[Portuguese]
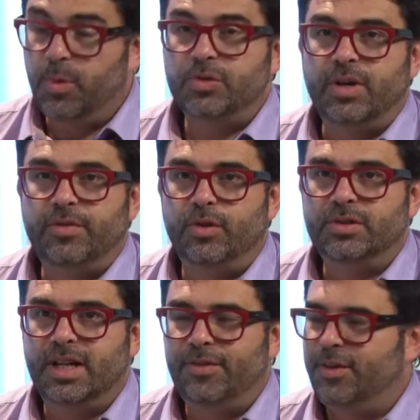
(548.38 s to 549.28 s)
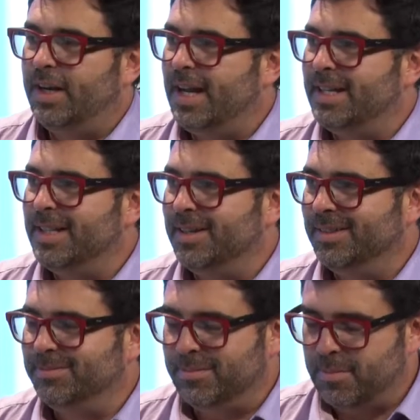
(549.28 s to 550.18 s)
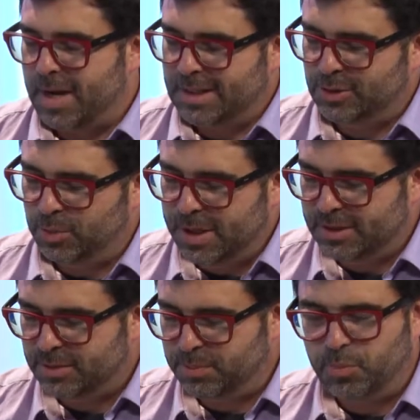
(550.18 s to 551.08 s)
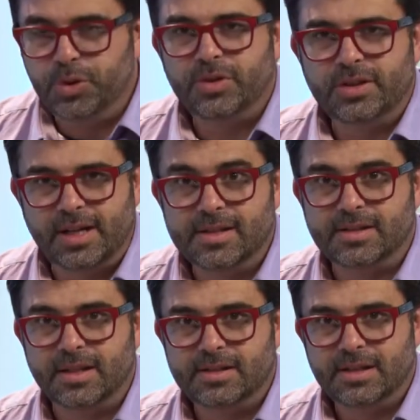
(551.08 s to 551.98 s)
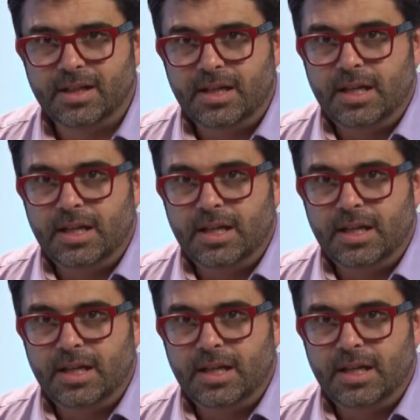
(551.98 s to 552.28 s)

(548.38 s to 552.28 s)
Totalmente Bom, a gente vai voltar a falar também. ainda mais sobre isso, muito interessante.